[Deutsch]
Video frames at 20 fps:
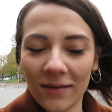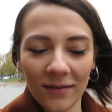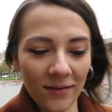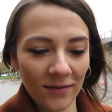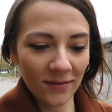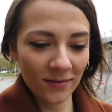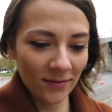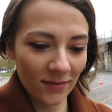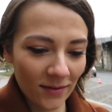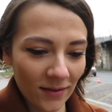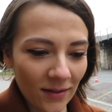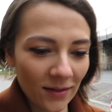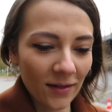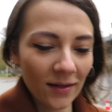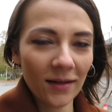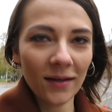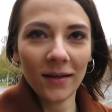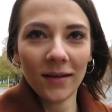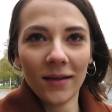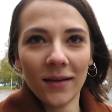Keine Ahnung.
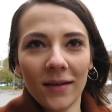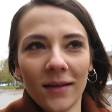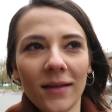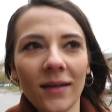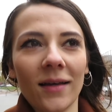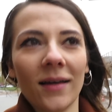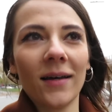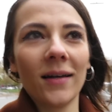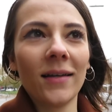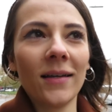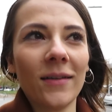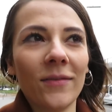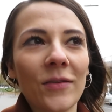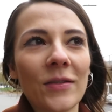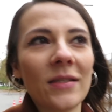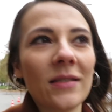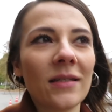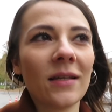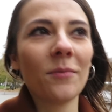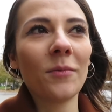Ja, wir
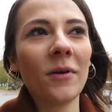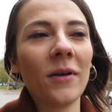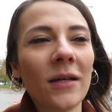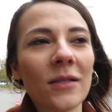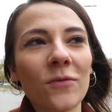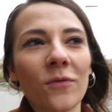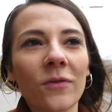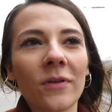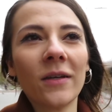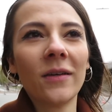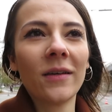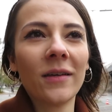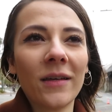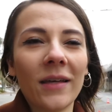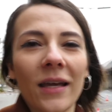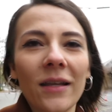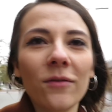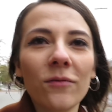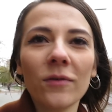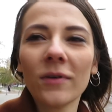sind aber... Also, Domino
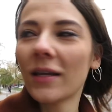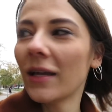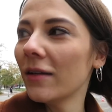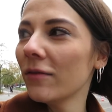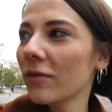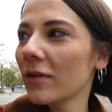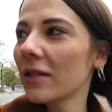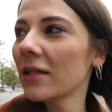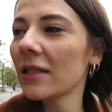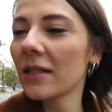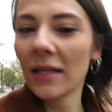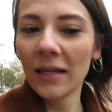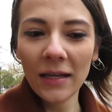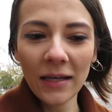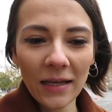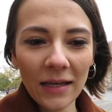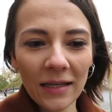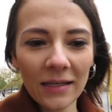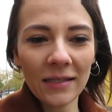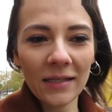kennen, kennen wir nicht. Nee.
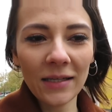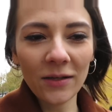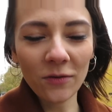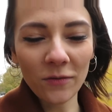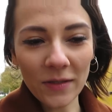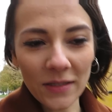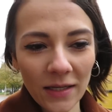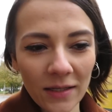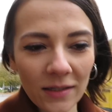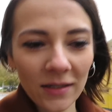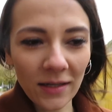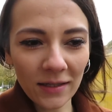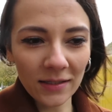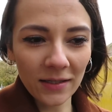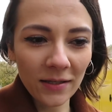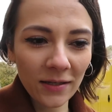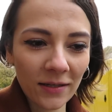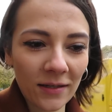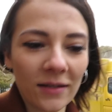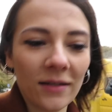Nee, irgendwas anderes.
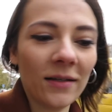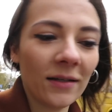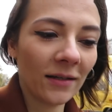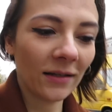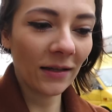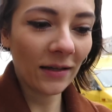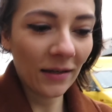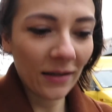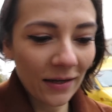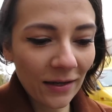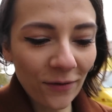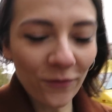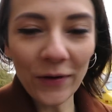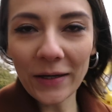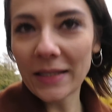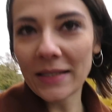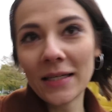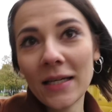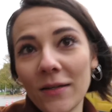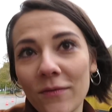
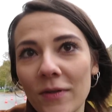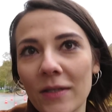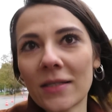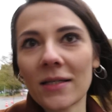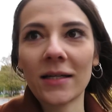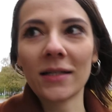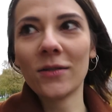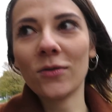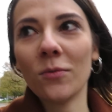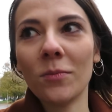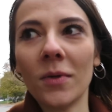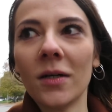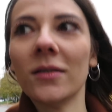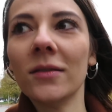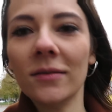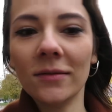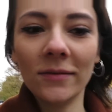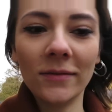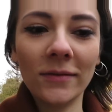Vielleicht sehen wir es gleich nochmal.